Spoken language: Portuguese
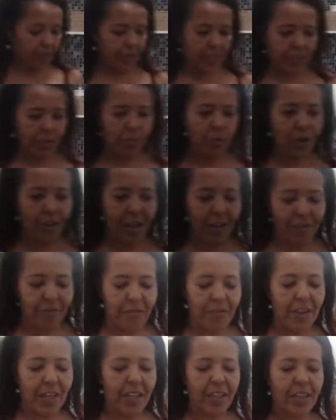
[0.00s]
fazer meu
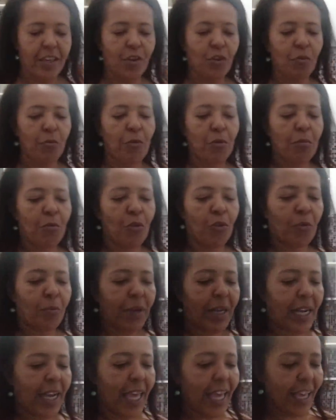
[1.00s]
café aqui, comer meu
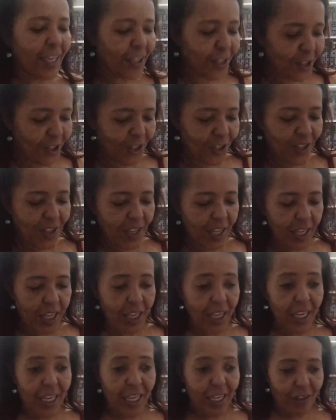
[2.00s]
omelete.
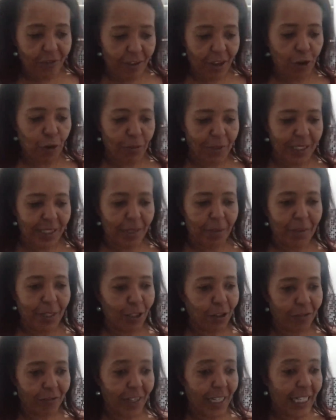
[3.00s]
Vai começar minha
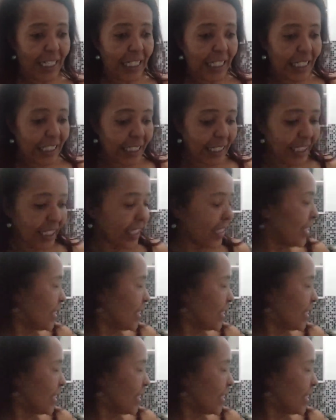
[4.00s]
novelinha,